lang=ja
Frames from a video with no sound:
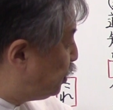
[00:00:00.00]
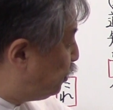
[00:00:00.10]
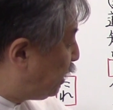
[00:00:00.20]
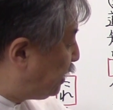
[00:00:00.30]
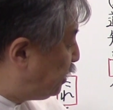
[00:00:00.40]
詞
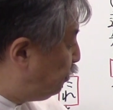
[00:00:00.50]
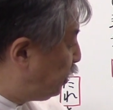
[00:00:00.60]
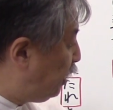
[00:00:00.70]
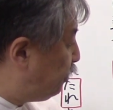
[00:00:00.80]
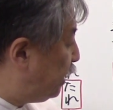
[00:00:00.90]
の活用
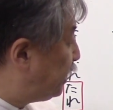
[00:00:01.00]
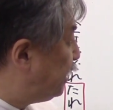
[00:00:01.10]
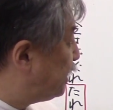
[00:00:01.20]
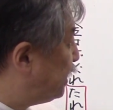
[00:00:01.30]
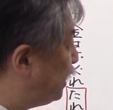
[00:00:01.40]
形を書き
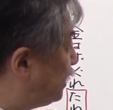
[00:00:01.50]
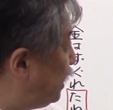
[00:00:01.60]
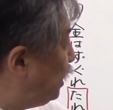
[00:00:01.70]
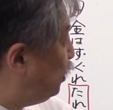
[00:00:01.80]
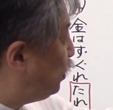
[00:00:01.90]
なさい。
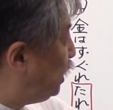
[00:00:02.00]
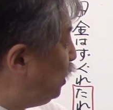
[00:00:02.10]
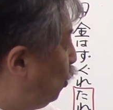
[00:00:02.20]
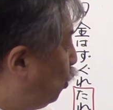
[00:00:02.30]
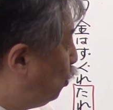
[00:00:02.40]
さあ、雪の